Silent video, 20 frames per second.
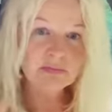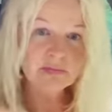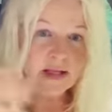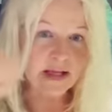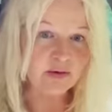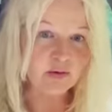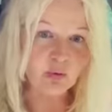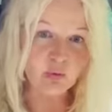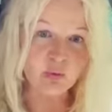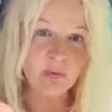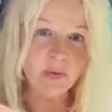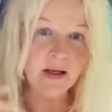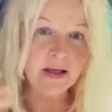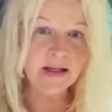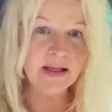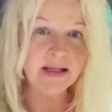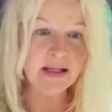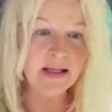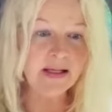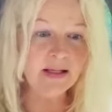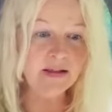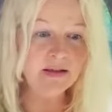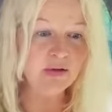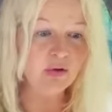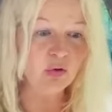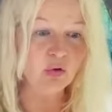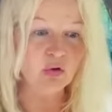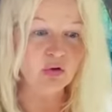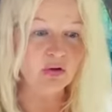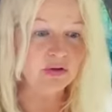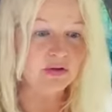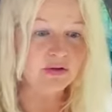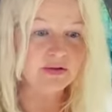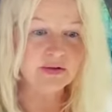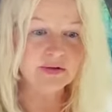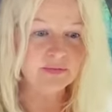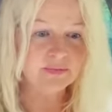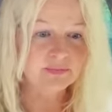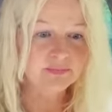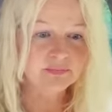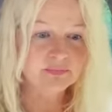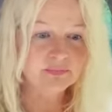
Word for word: da drüber gehen und